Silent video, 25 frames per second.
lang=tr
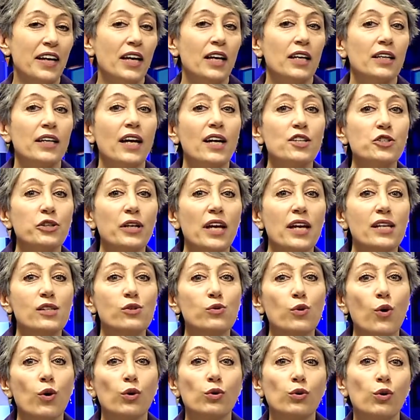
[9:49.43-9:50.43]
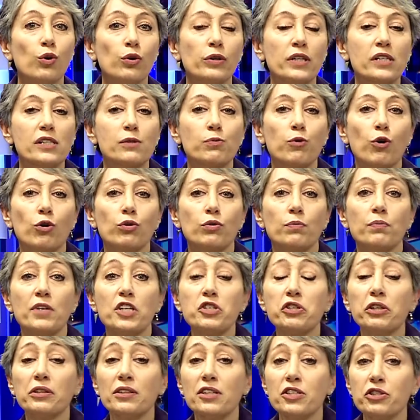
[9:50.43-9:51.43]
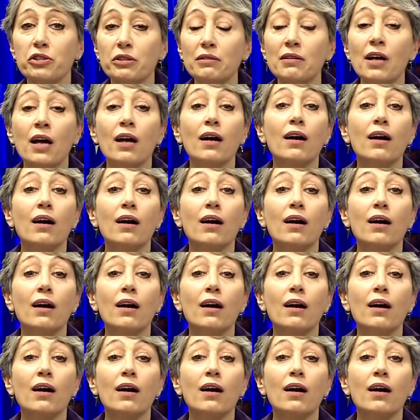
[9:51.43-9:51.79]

Gerçi en son Konyaspor Beşiktaş'ın